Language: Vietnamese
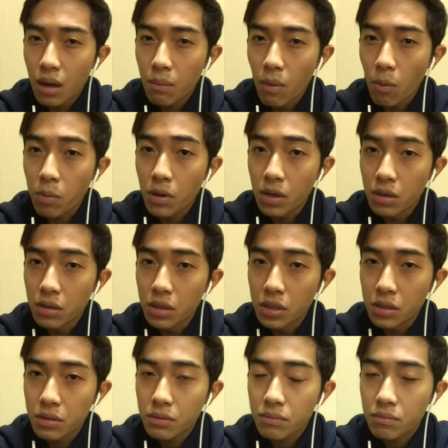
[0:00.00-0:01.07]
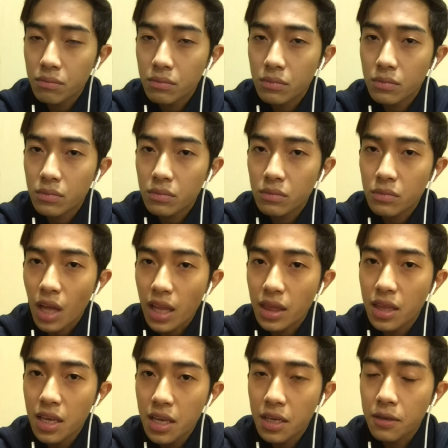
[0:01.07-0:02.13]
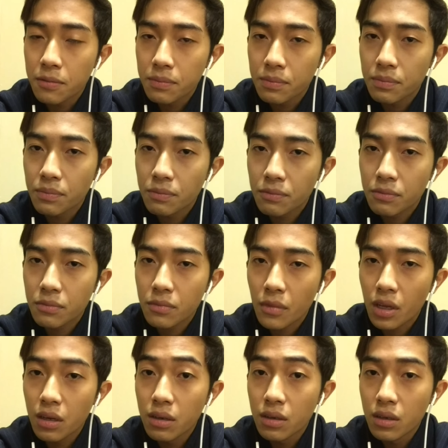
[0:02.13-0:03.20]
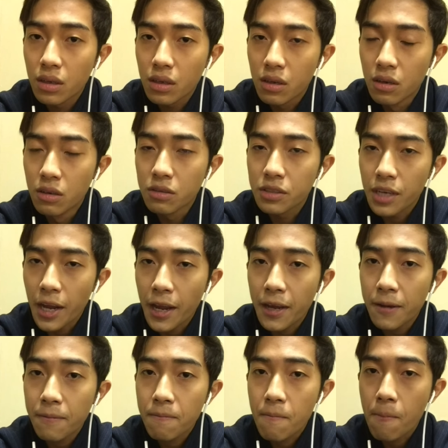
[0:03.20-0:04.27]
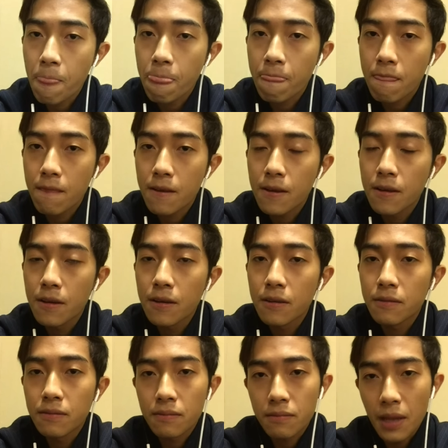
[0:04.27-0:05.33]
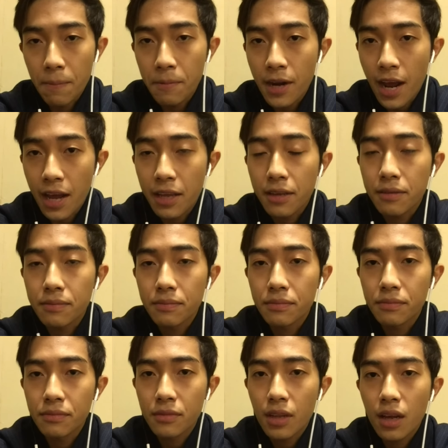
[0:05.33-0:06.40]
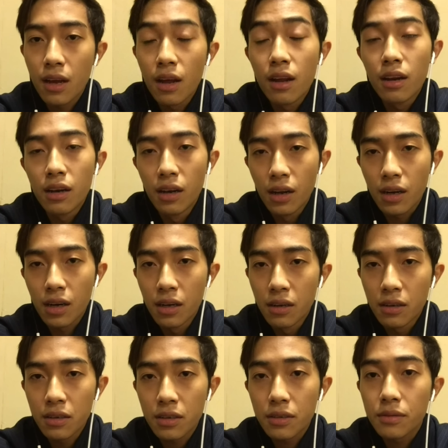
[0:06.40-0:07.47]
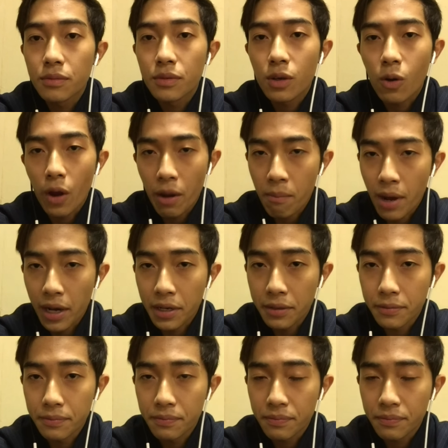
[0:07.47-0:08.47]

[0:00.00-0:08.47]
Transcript: một người thanh niên cường tráng đẹp trai lực lượng khỏe mạnh